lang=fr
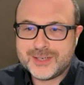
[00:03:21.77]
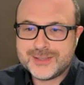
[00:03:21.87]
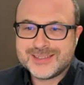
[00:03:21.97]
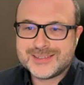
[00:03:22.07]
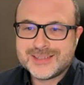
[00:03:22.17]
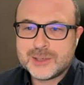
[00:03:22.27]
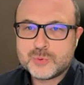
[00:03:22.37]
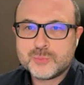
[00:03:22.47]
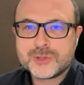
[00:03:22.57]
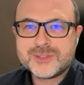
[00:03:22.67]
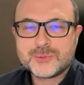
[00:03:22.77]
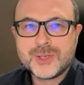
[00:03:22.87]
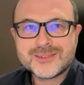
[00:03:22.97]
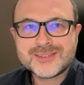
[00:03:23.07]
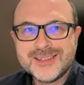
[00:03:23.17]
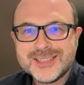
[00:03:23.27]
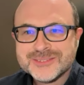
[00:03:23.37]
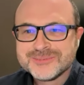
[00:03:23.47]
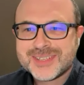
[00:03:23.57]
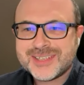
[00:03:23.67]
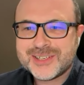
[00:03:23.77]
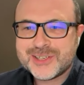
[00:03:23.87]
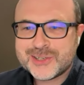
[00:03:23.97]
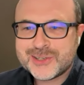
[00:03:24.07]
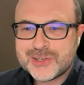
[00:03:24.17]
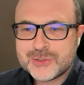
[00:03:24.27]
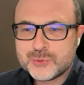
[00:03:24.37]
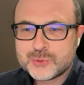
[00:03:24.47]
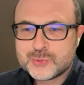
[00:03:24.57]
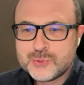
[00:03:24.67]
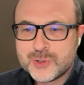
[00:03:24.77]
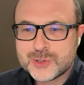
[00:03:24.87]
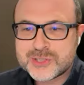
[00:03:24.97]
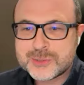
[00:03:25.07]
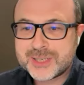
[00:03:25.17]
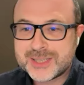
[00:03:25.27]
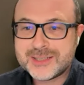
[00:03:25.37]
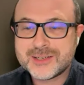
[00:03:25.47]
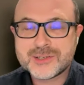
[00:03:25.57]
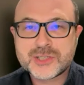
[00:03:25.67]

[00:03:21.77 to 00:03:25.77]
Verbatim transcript: Voilà, c'est un peu mon histoire, ça. Euh, du coup, j'ai pris,